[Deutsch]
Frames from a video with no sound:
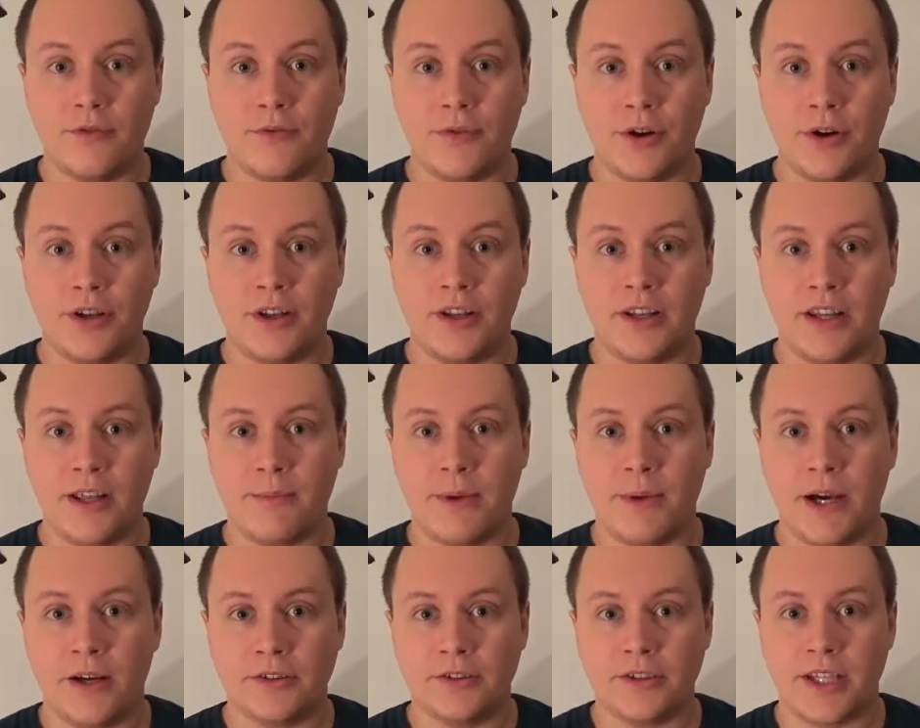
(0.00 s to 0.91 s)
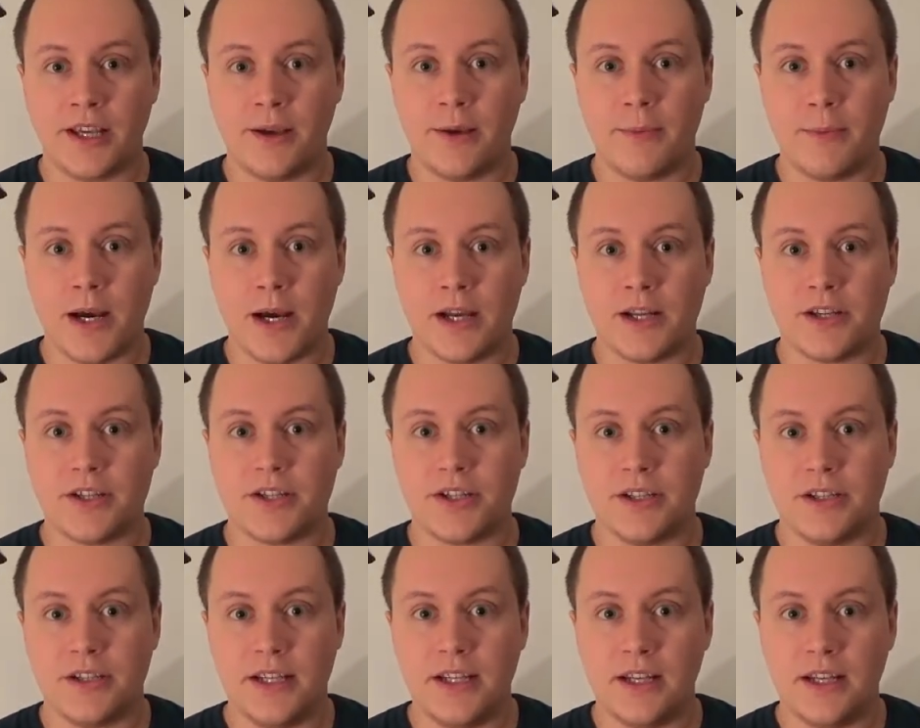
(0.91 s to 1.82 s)
Von dem Herausgeber
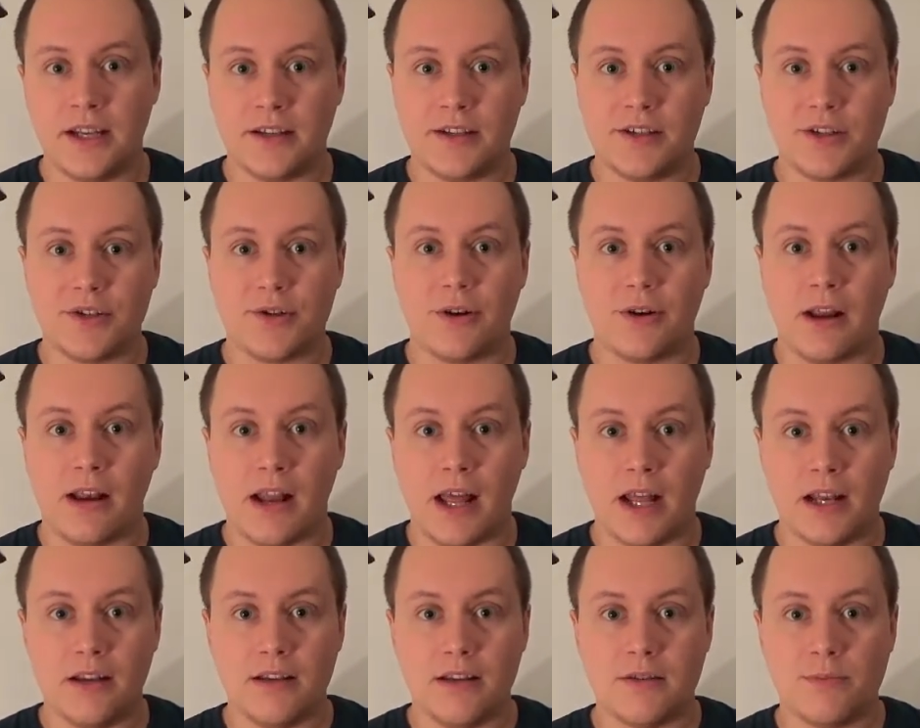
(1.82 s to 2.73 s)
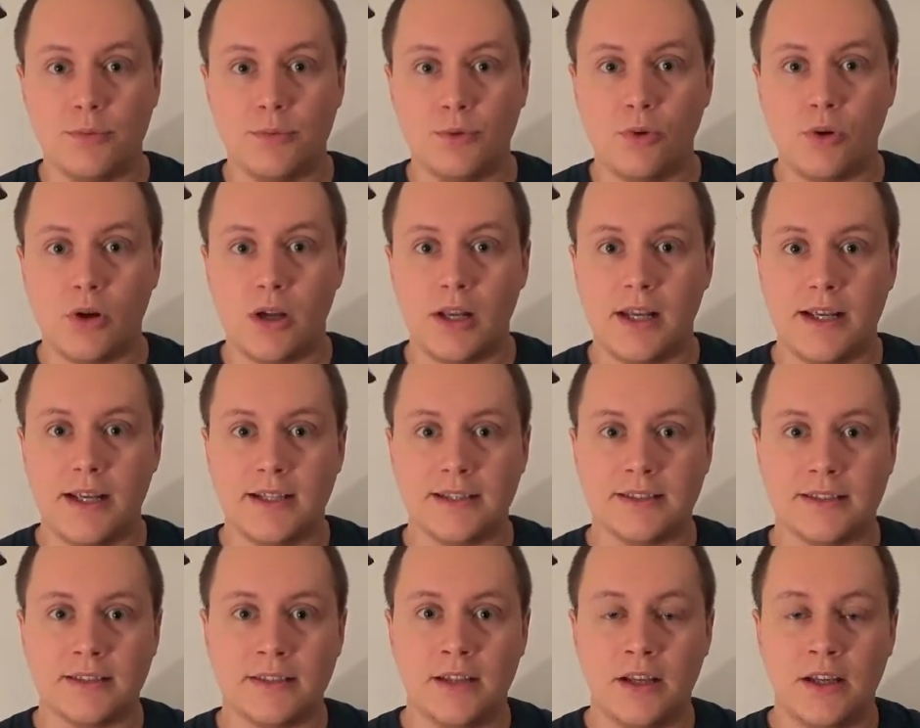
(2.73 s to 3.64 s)
Cetin hatte ich schon ein anderes Buch
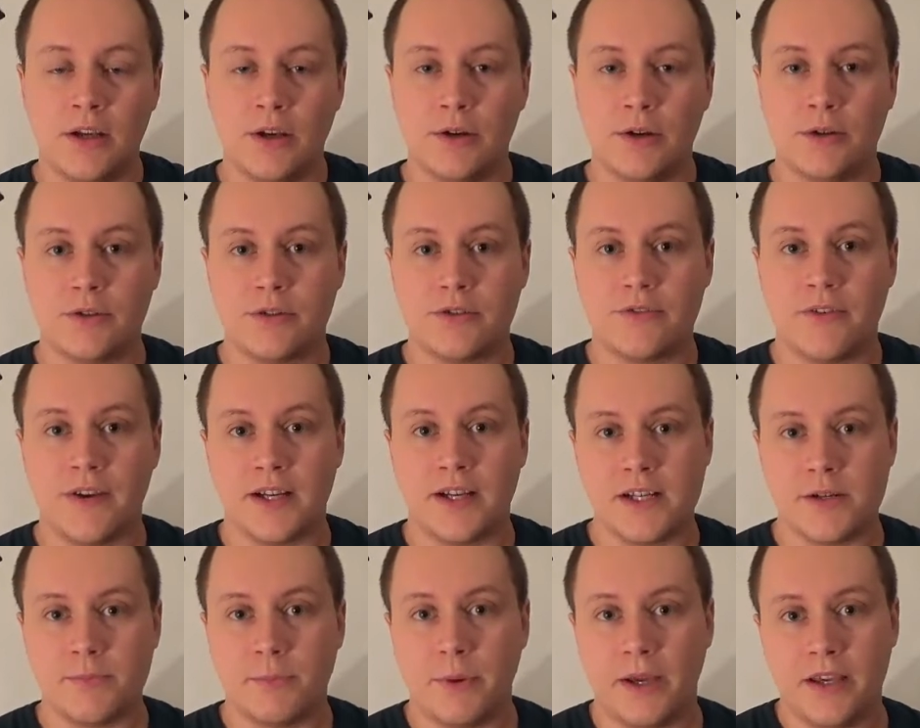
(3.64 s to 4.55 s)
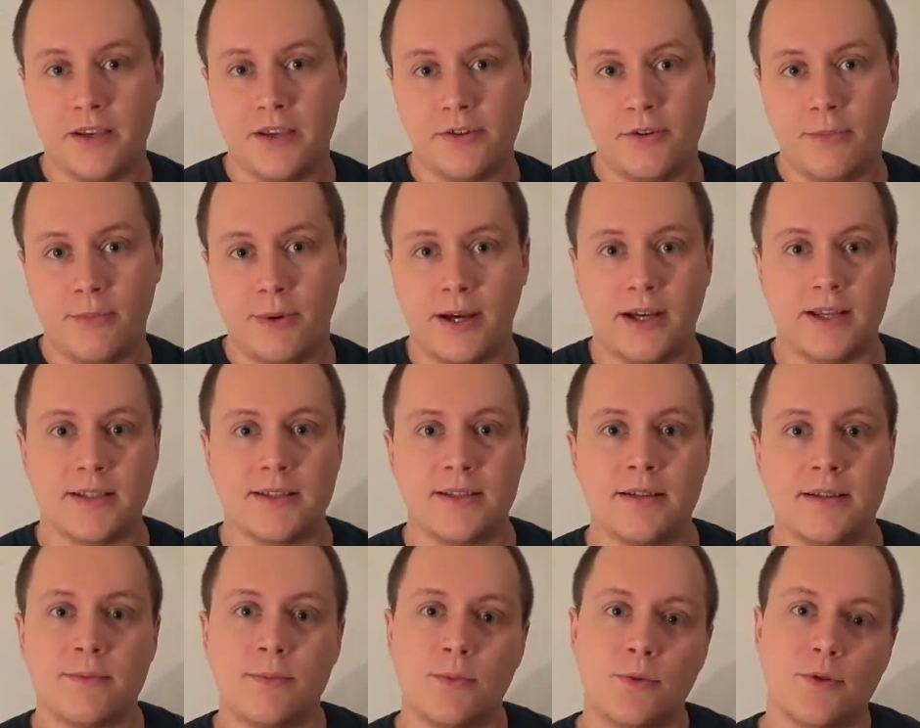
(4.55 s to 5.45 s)
gelesen, und zwar Gespräche über
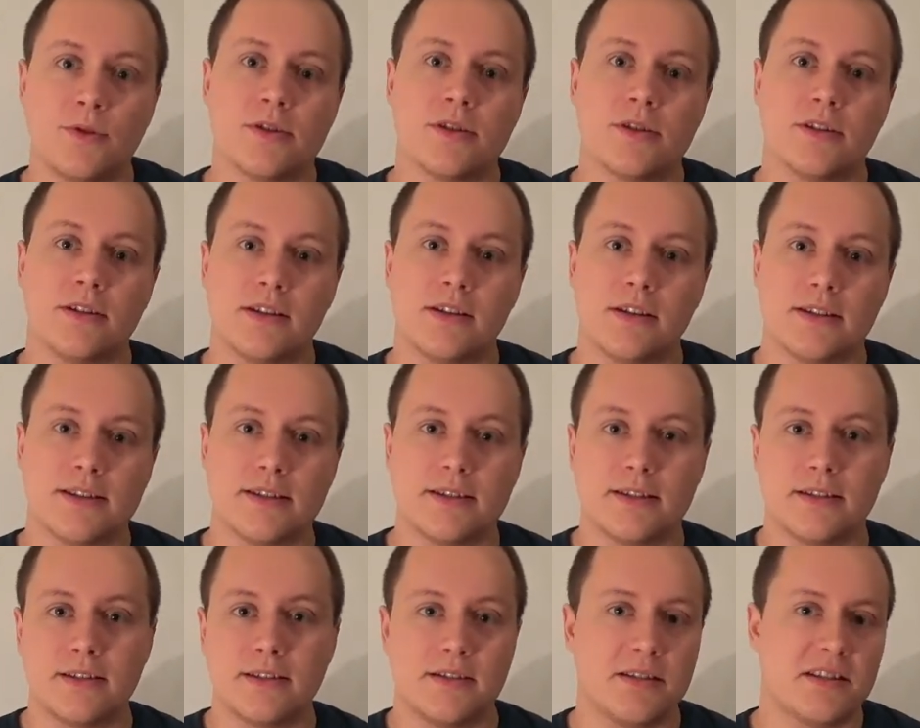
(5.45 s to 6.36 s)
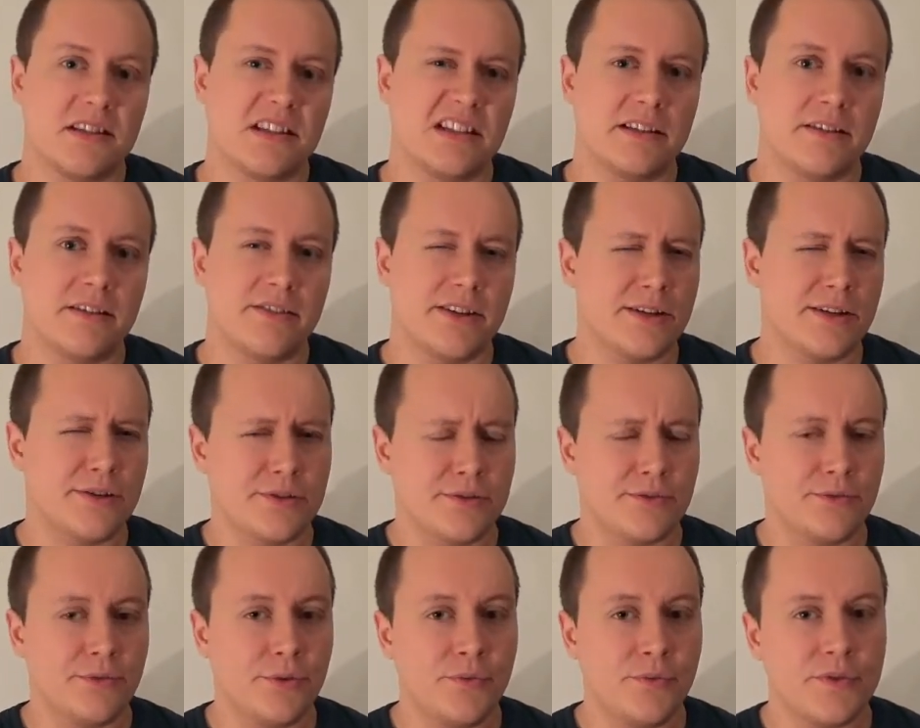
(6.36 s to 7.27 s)
Rassismus. Das ist
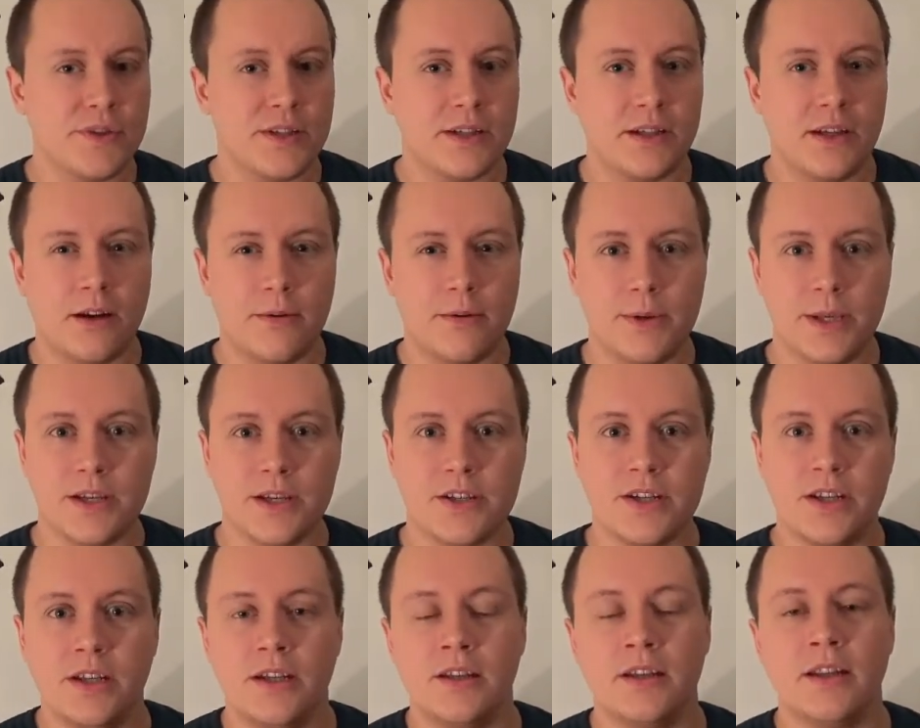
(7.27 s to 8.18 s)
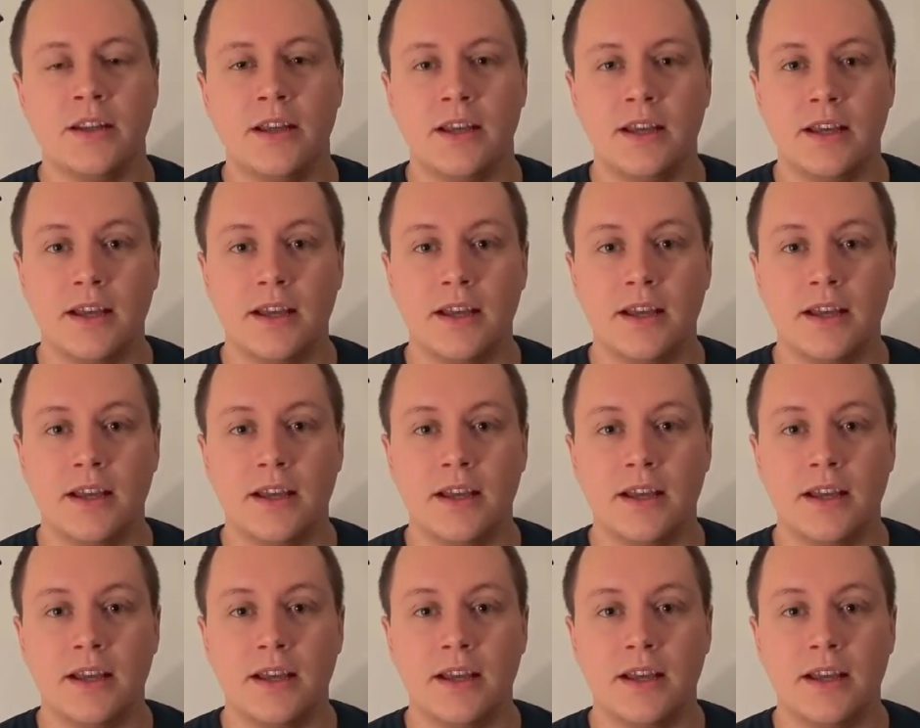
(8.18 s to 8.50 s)
2015, glaube ich, erschienen.